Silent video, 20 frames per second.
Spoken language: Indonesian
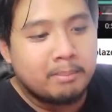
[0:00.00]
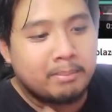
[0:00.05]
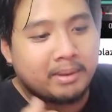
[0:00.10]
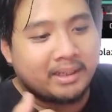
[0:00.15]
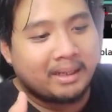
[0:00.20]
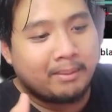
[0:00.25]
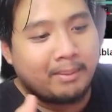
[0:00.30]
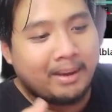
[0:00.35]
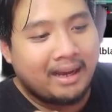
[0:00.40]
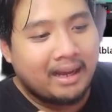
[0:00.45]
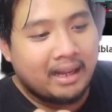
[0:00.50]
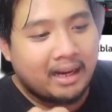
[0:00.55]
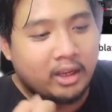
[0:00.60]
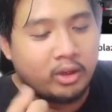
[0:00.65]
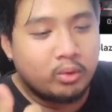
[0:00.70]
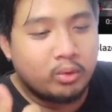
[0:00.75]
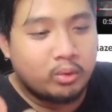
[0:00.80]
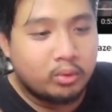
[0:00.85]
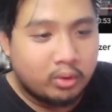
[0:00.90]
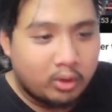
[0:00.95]
Pertama karena
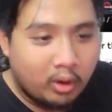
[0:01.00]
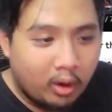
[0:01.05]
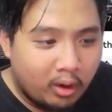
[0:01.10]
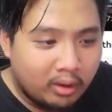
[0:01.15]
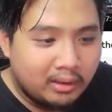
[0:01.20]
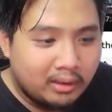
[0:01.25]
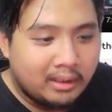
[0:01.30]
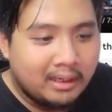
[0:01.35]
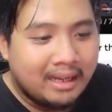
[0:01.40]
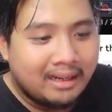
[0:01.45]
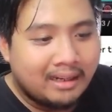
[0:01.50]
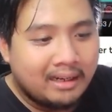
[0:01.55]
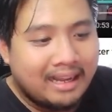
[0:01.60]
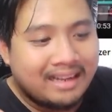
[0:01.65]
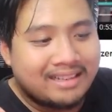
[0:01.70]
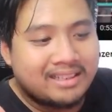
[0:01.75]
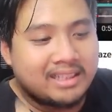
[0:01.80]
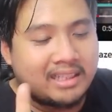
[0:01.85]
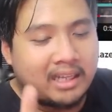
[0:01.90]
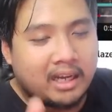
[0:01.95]
Yukong dan
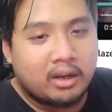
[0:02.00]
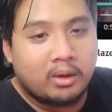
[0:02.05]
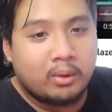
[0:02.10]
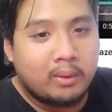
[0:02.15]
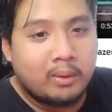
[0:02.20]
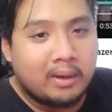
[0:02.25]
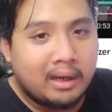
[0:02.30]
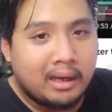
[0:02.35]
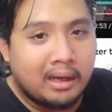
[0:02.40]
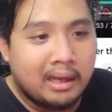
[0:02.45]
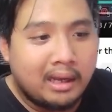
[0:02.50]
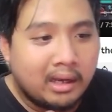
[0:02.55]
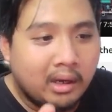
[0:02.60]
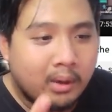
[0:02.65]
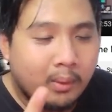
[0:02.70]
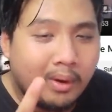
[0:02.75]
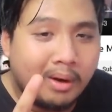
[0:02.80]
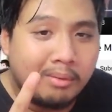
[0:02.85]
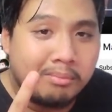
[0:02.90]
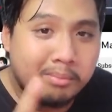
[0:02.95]
asta gue nggak
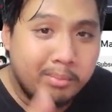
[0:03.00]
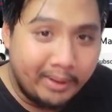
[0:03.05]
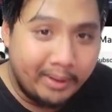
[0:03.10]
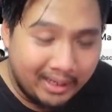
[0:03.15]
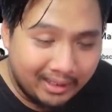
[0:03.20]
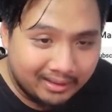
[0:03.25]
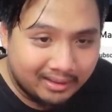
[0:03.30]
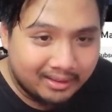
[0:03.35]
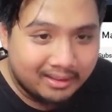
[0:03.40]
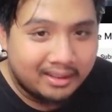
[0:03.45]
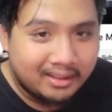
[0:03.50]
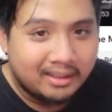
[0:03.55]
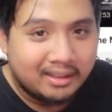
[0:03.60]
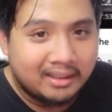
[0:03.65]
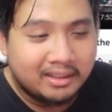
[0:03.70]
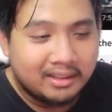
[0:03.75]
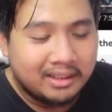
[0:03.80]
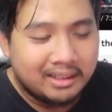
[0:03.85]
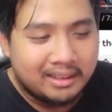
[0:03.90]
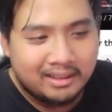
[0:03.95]
gue build
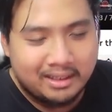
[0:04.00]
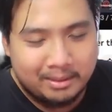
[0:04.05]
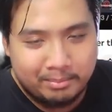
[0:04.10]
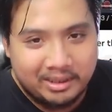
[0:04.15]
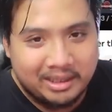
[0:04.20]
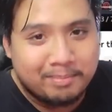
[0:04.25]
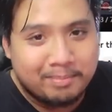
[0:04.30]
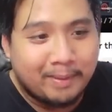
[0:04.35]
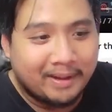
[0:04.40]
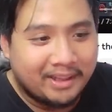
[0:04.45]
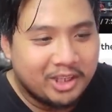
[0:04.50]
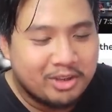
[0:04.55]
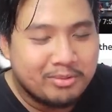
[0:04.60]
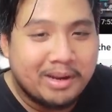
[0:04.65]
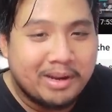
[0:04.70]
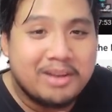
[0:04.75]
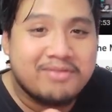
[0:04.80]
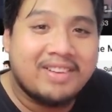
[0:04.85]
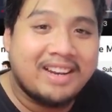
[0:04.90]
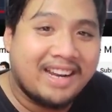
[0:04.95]
uh, lebih tepatnya
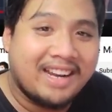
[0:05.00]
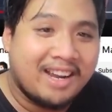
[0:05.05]
cuma level